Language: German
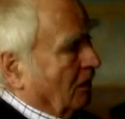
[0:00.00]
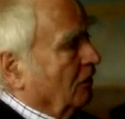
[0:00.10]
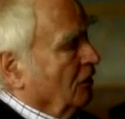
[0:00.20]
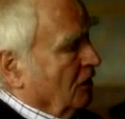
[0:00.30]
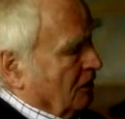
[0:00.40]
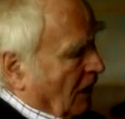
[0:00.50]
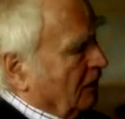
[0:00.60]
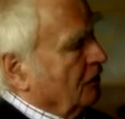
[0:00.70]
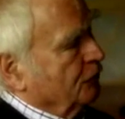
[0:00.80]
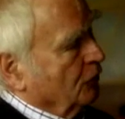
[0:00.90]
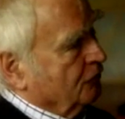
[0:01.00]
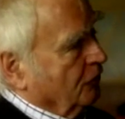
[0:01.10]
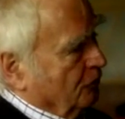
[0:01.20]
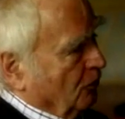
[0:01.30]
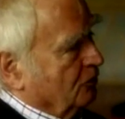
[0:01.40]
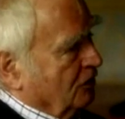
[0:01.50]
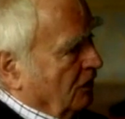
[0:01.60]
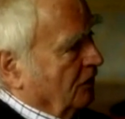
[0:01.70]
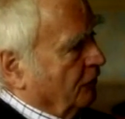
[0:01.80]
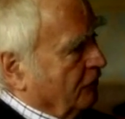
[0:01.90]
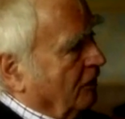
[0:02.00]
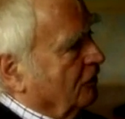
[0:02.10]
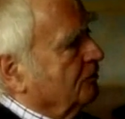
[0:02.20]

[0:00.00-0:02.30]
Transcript: ja, Angeführt von Ottilie, von seiner